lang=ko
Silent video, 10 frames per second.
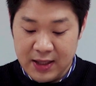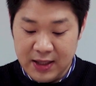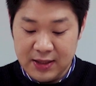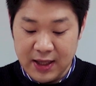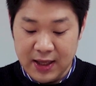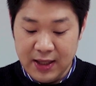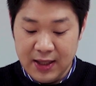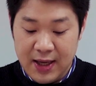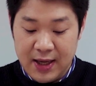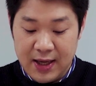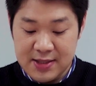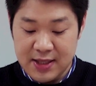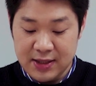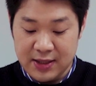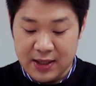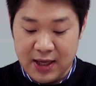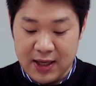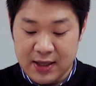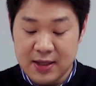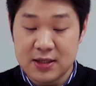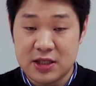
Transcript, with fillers: 이때 학생들에게